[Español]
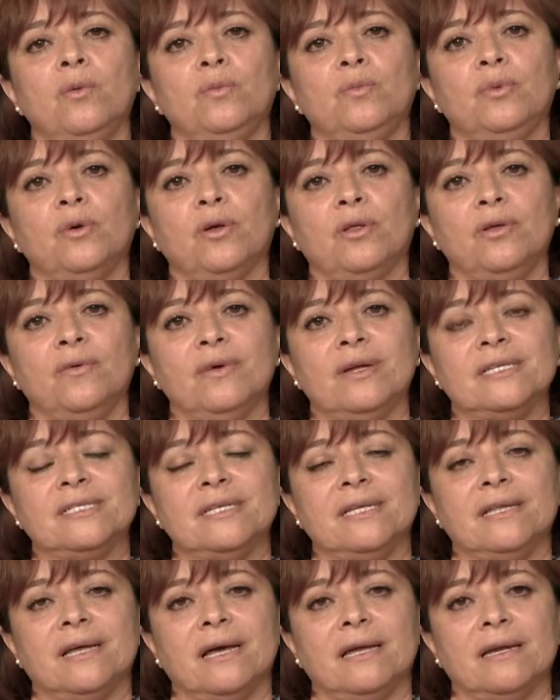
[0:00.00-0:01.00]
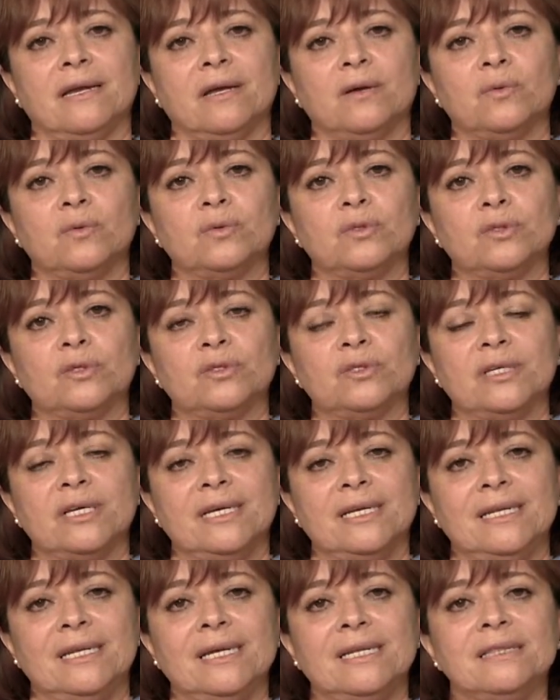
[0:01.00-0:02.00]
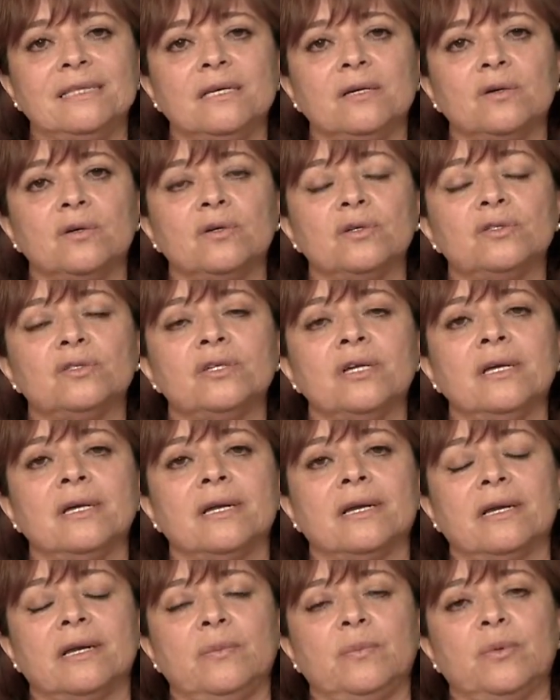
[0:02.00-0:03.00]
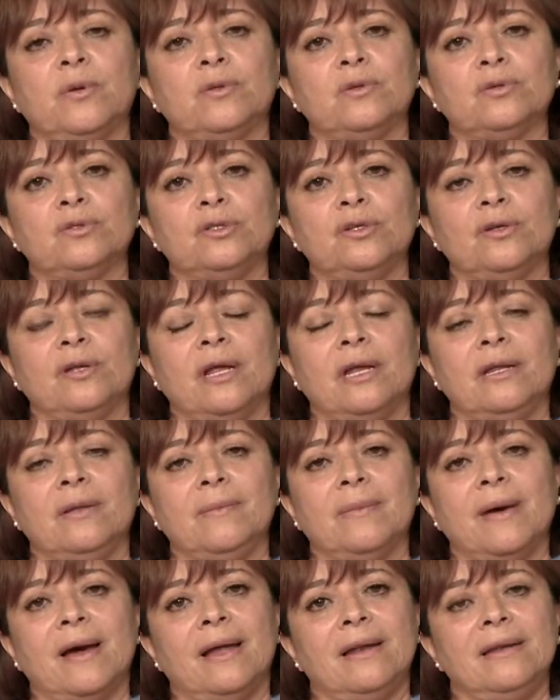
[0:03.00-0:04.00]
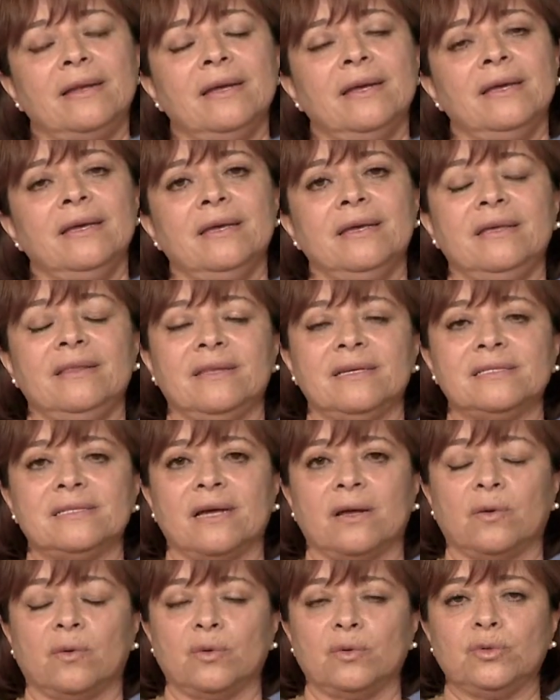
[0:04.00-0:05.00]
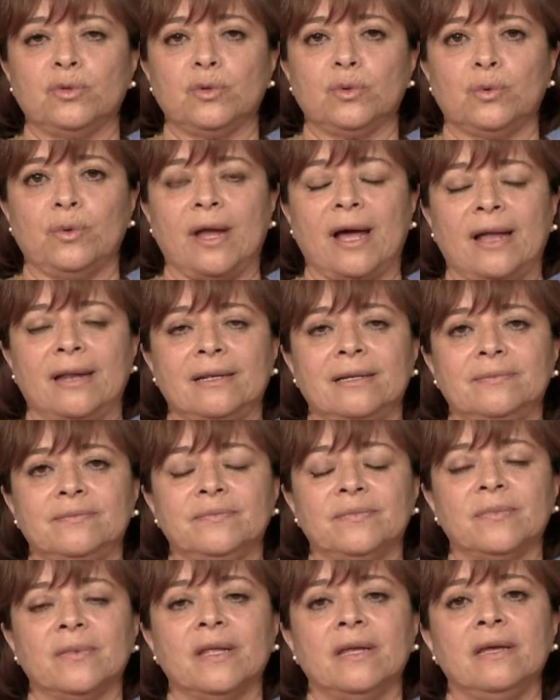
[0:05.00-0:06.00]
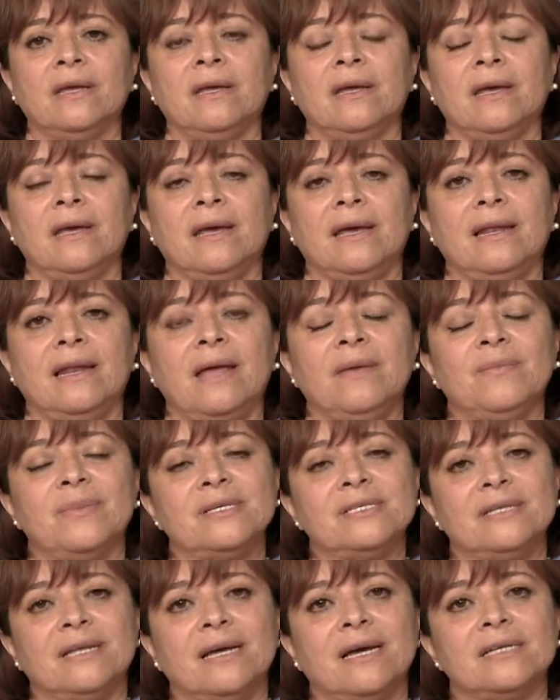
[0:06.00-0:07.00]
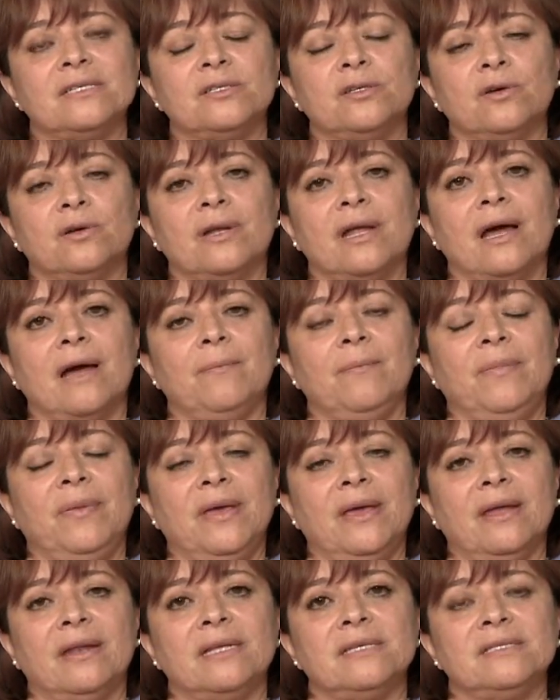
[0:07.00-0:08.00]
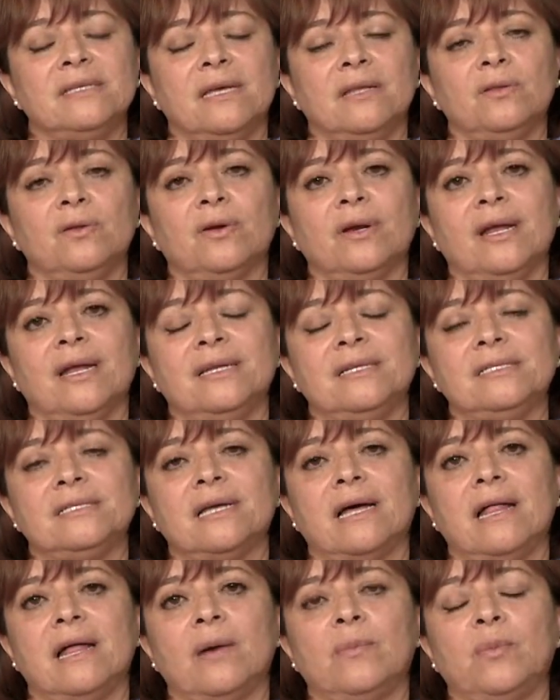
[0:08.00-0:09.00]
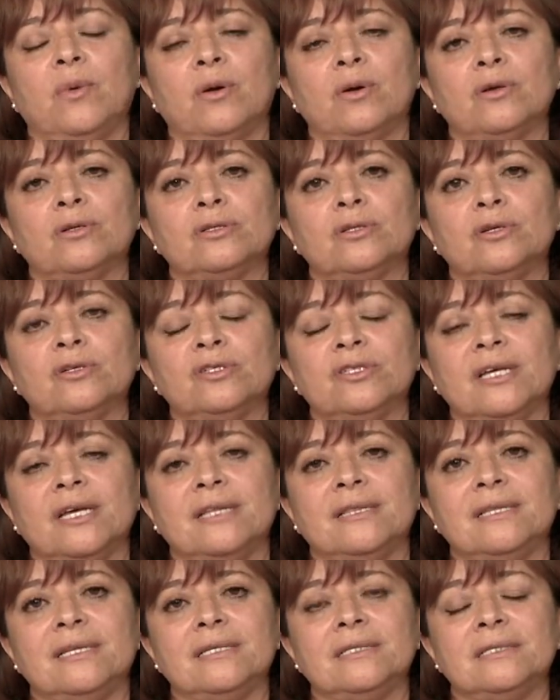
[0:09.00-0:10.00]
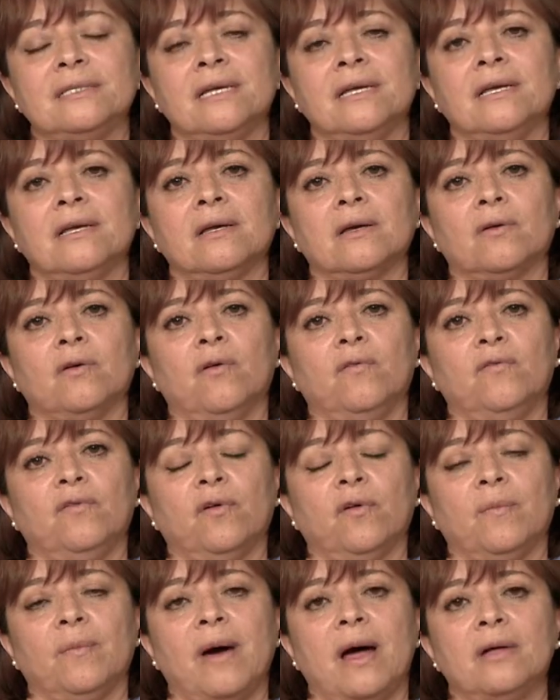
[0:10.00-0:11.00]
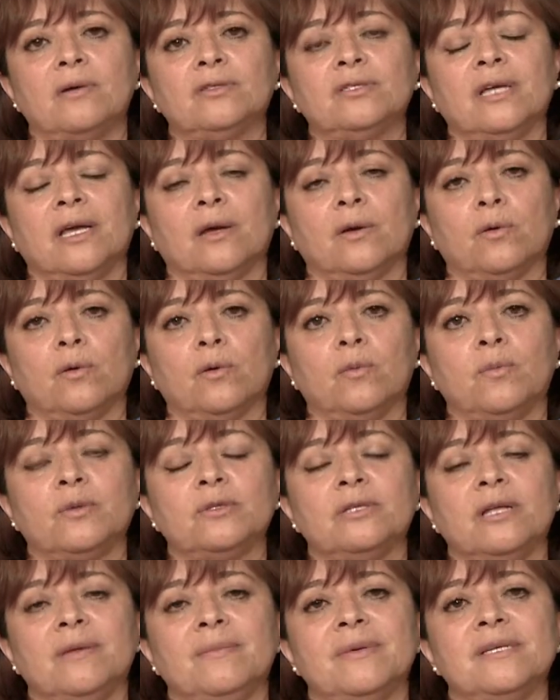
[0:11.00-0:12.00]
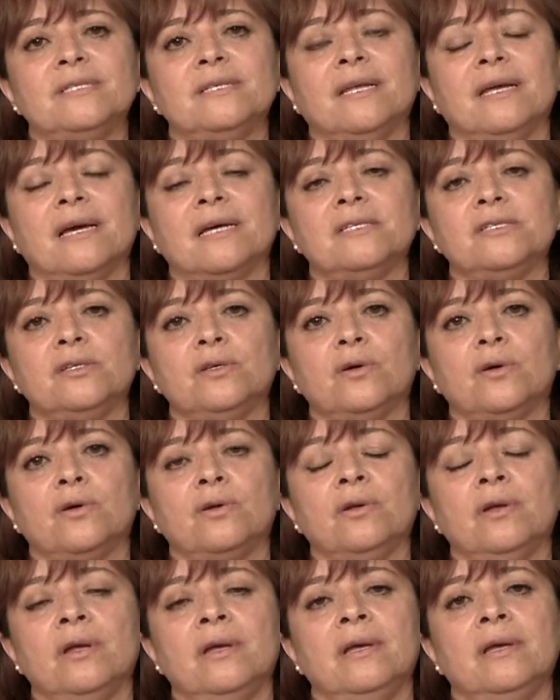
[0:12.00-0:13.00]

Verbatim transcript: biodiversidad y recursos genéticos, reproducción animal y desarrollo rural. La investigación viene siendo realizada por los docentes conformados en grupos de investigación